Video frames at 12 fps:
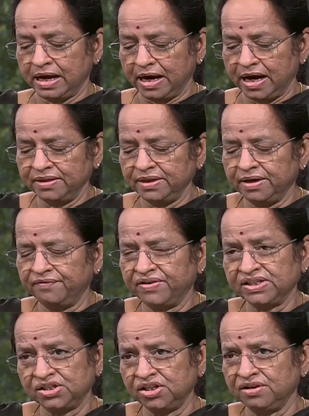அந்த
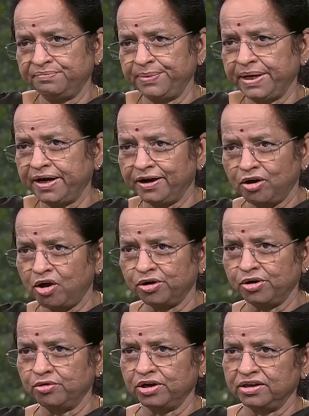ஃபஸ்ட்டு பீரியட்
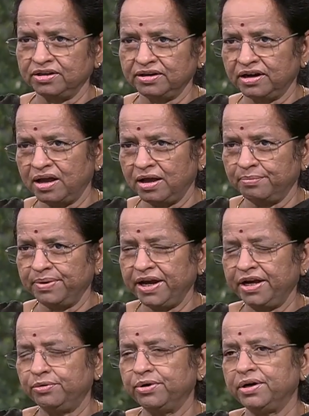லாக்டவுன் இருந்ததுங்களா மே
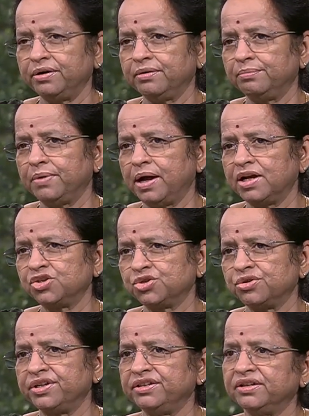டுவெண்ட்டி மார்ச்
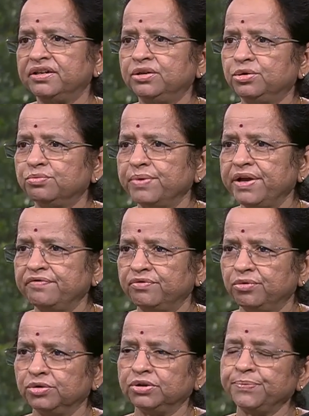டுவெண்ட்டி தேர்ட் டு மே
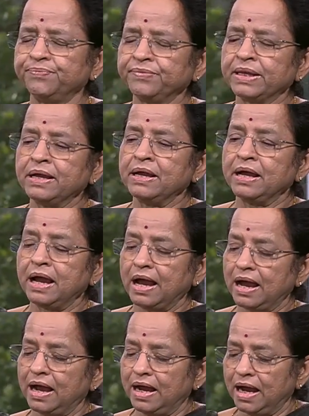ஃபோர்த்
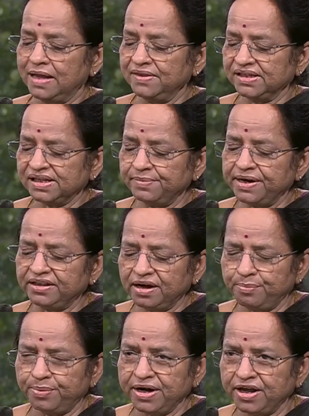அந்த
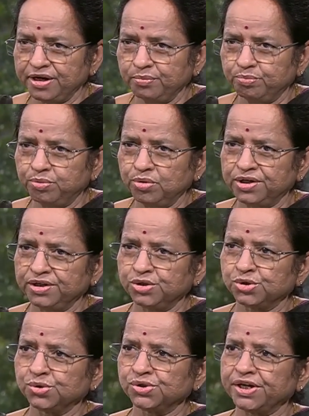சமயத்தில் பண்ண ரிப்போர்ட்டட்
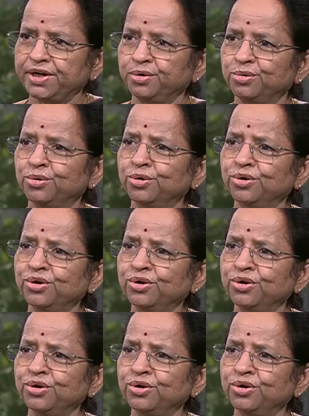சூசைடுக்கும்